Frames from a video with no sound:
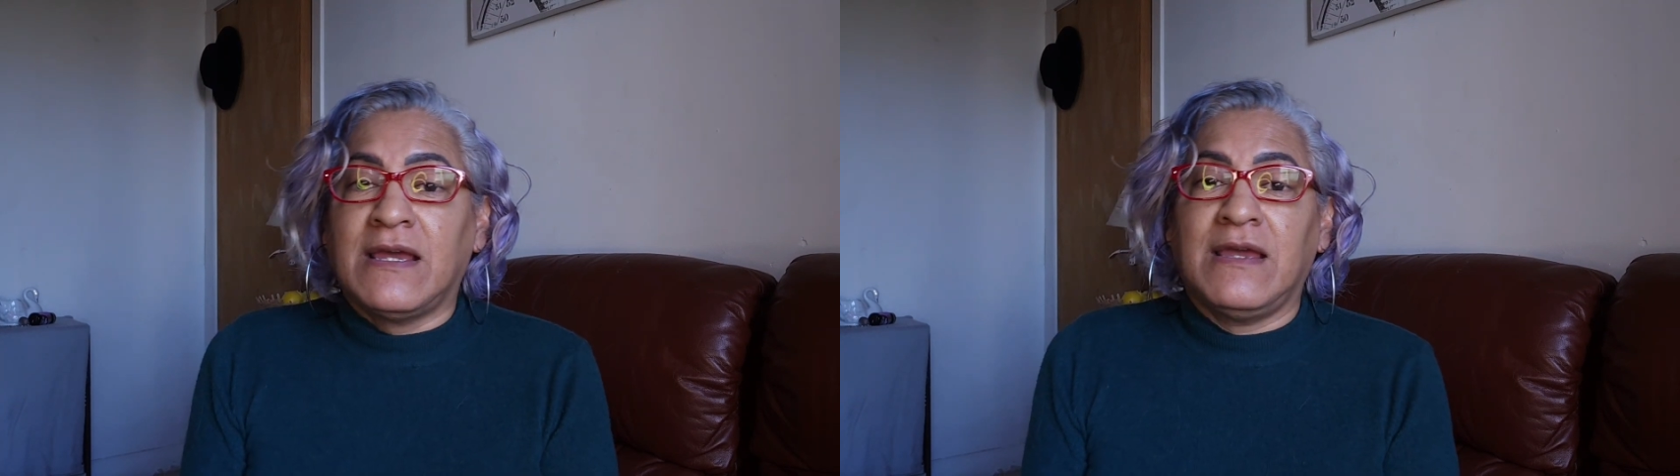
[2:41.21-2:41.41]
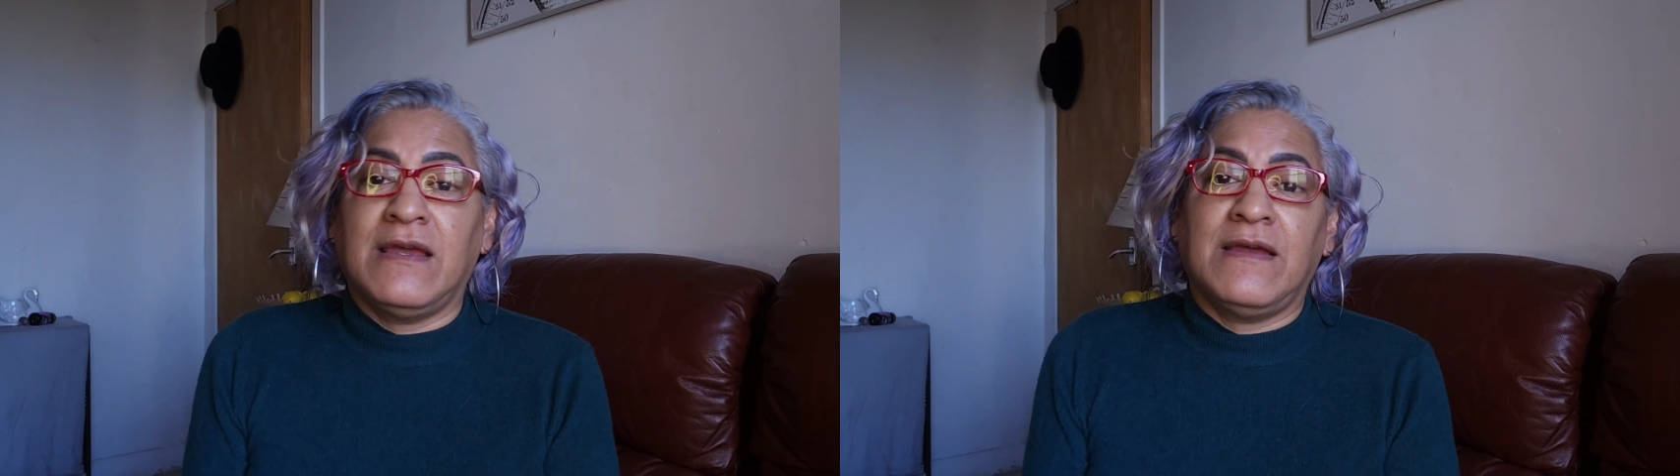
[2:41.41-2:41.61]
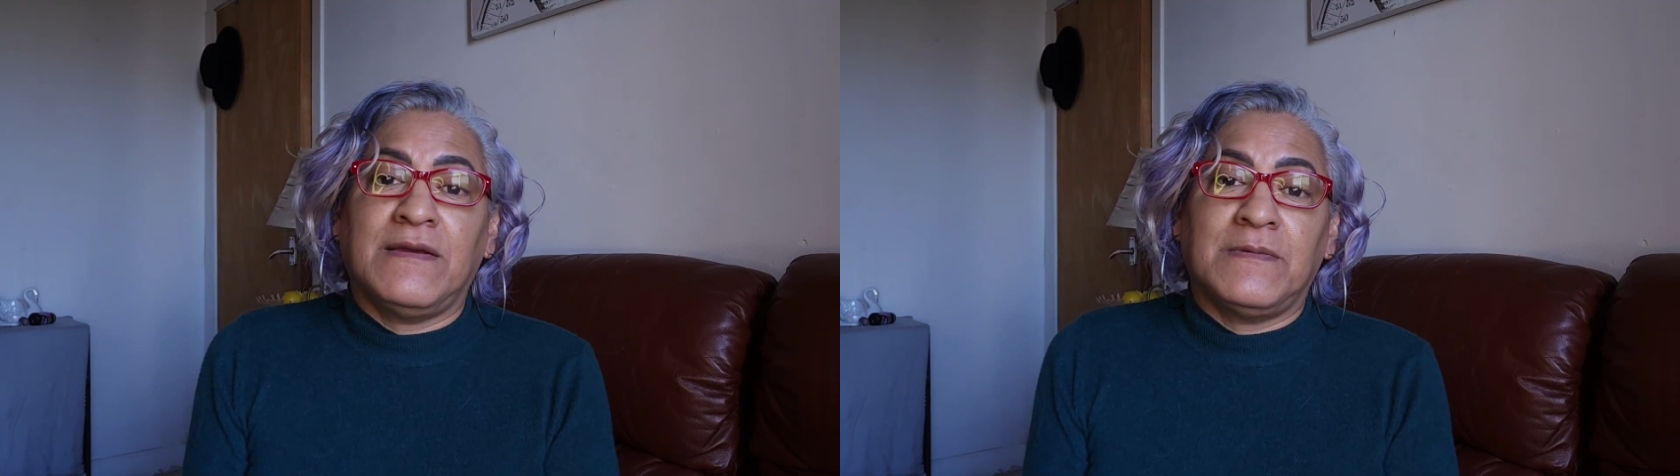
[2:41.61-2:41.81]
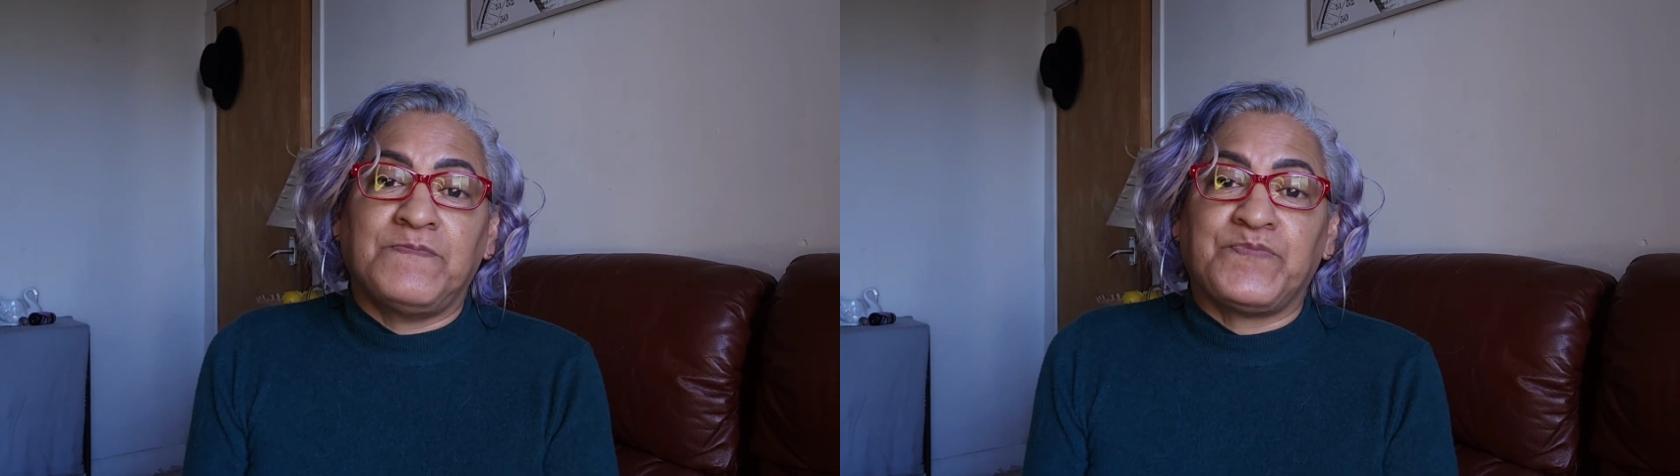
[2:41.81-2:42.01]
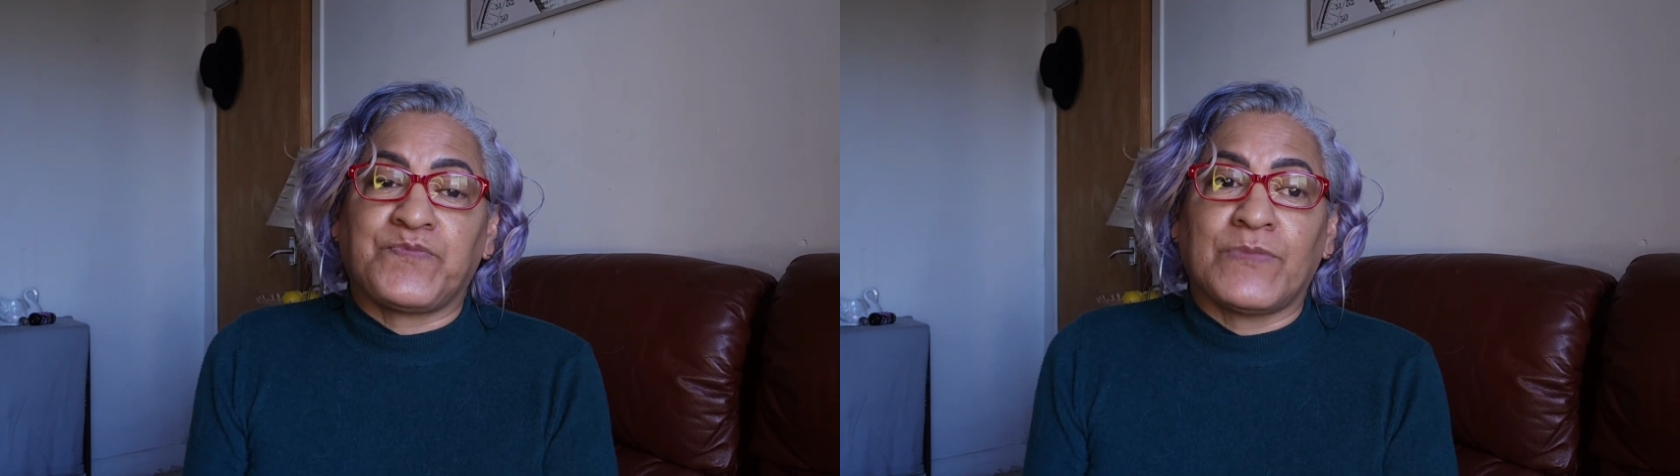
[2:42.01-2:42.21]
eh,
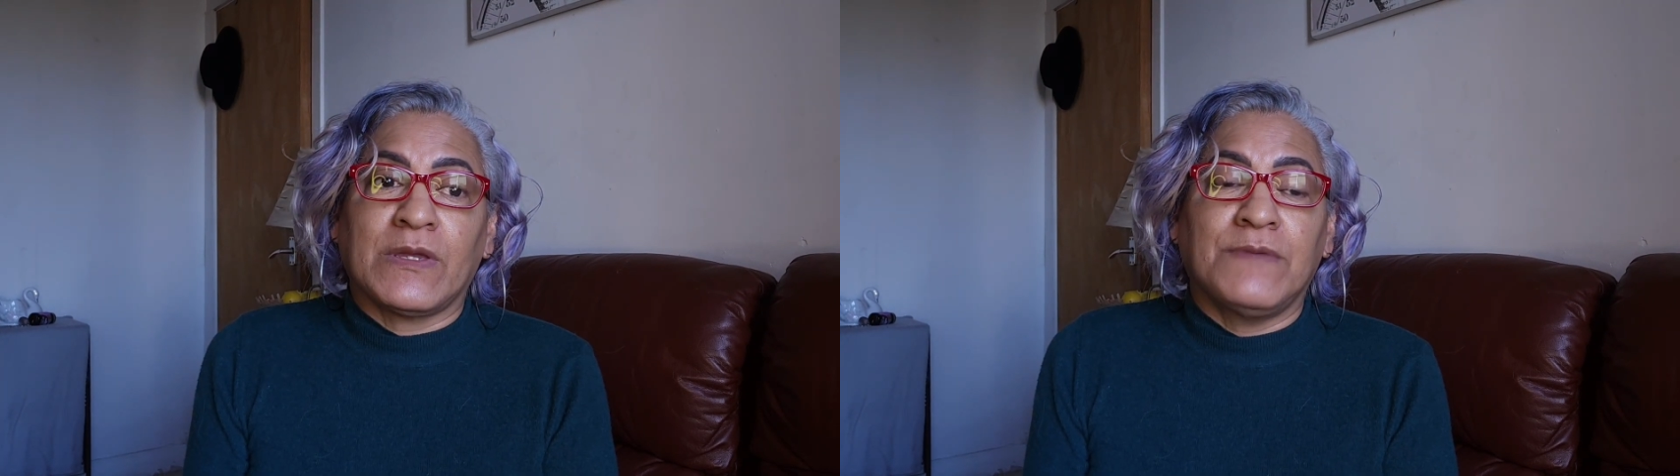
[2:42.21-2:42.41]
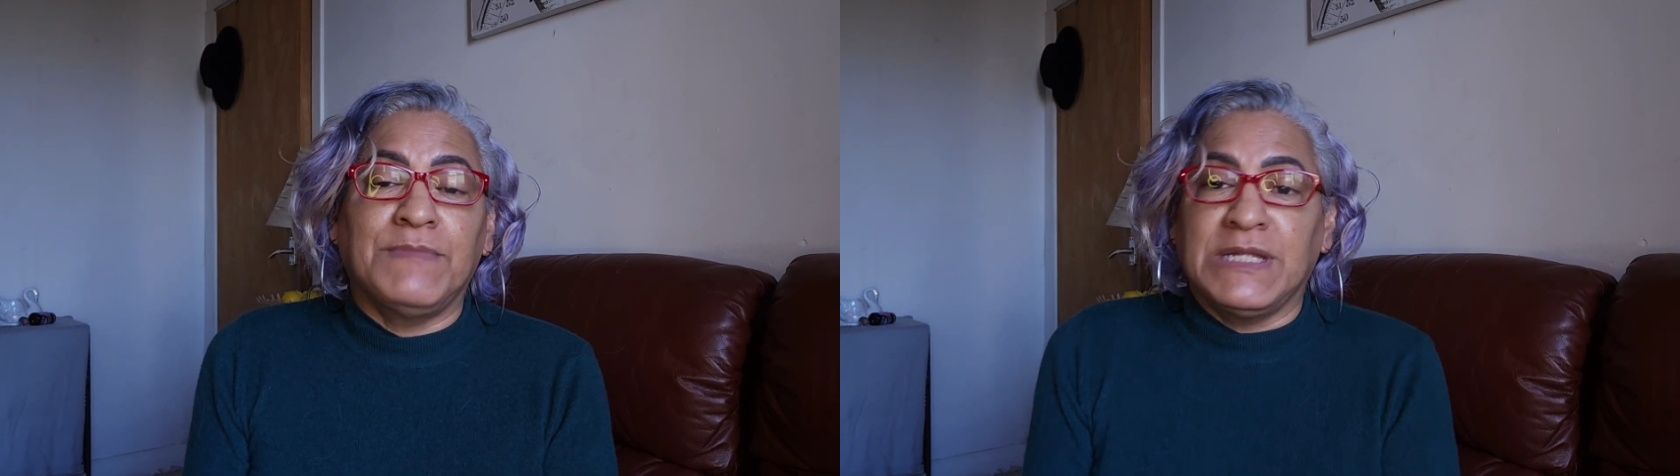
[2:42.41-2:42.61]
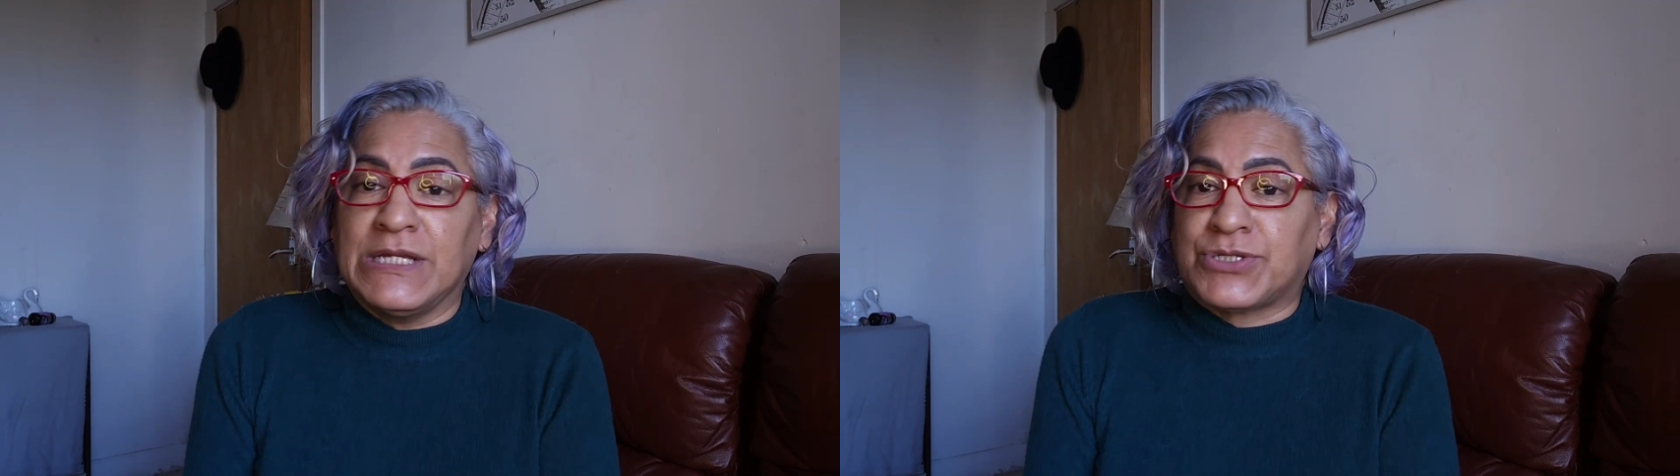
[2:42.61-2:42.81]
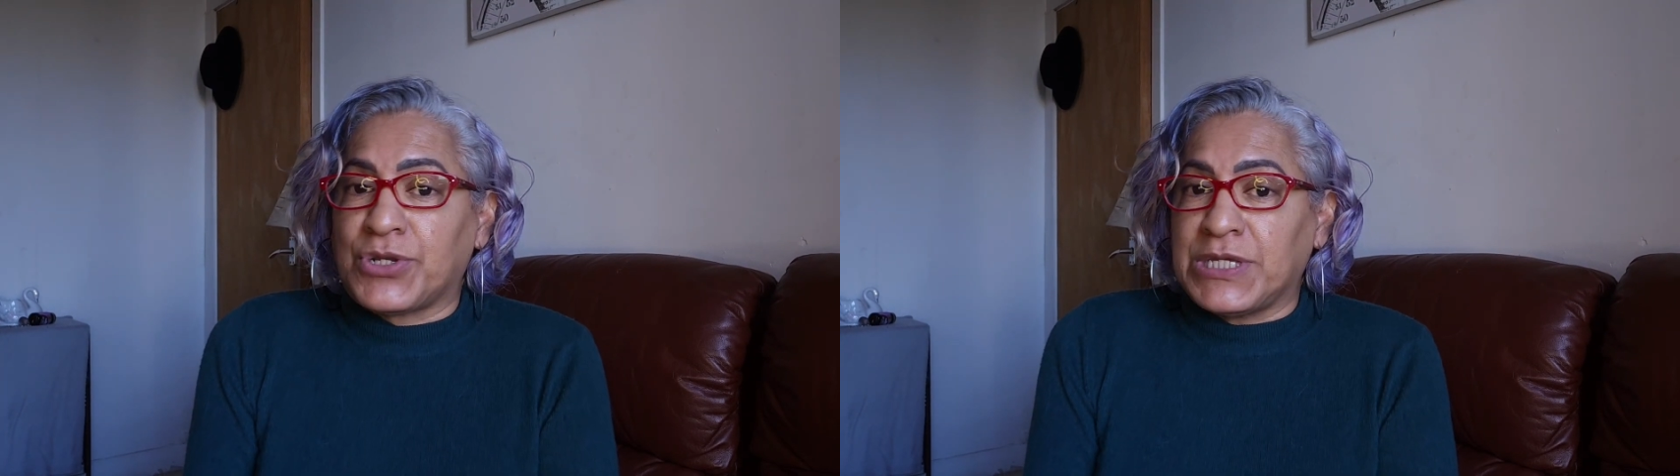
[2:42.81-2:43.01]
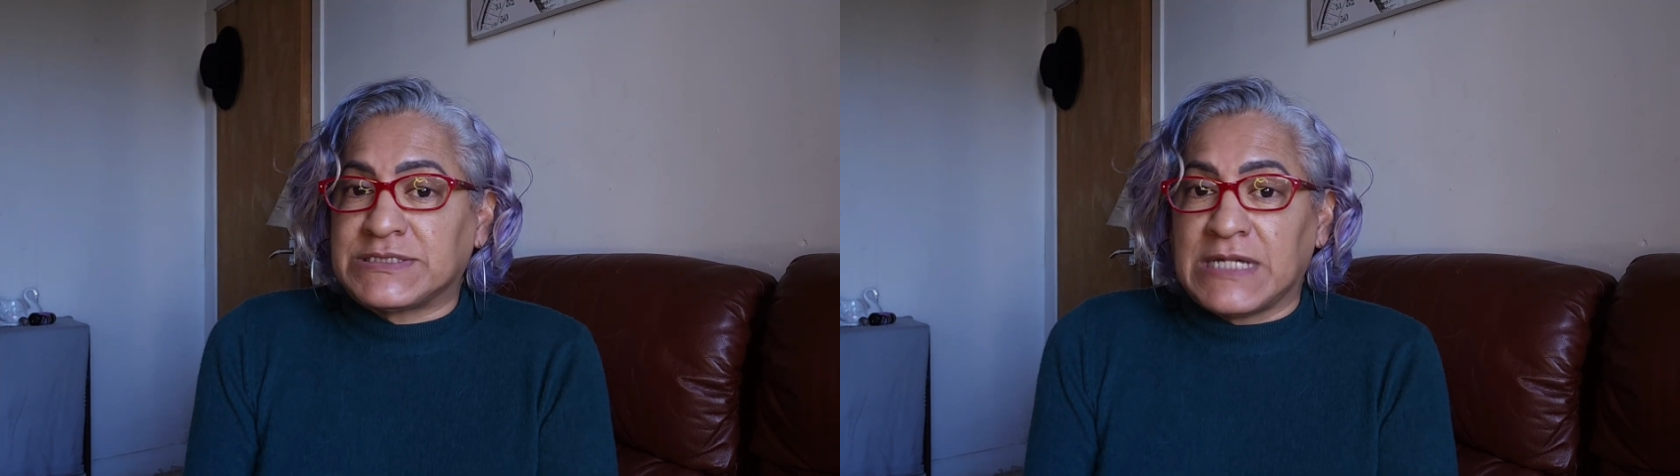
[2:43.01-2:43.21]

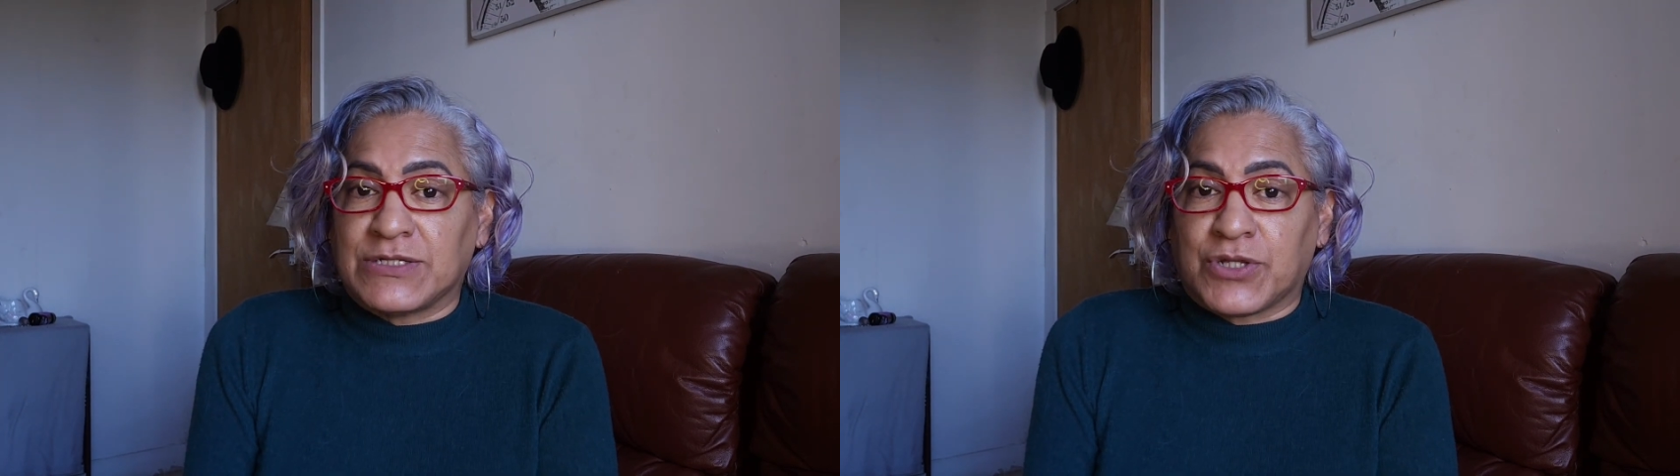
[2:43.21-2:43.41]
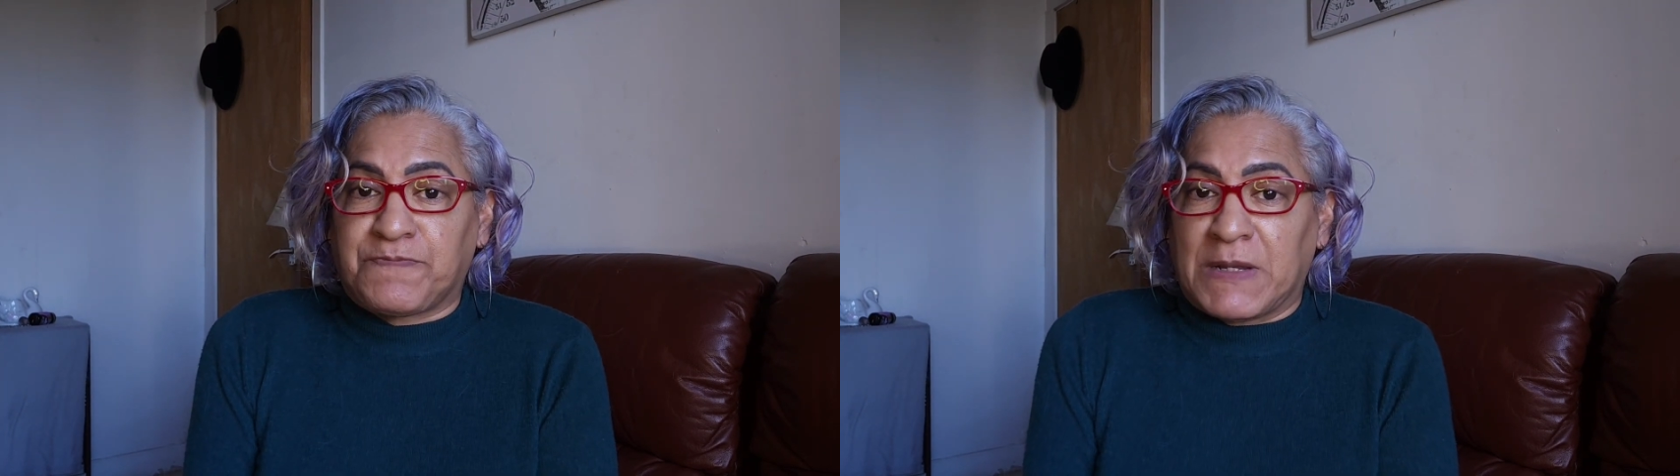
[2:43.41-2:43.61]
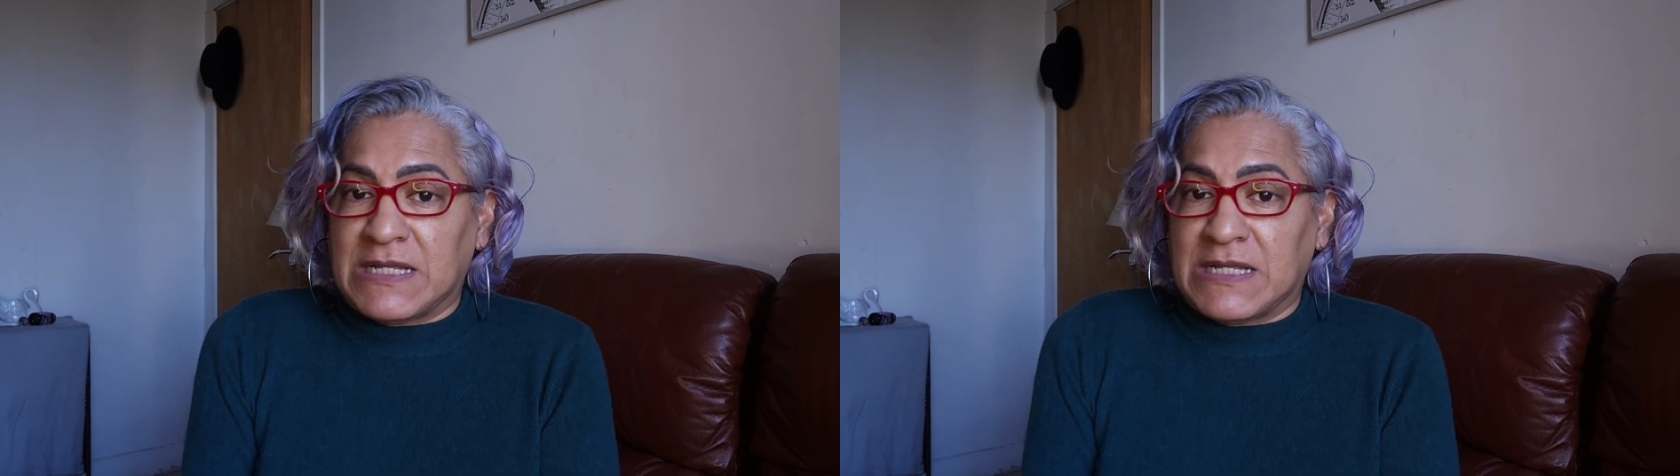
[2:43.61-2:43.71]
ministros de centros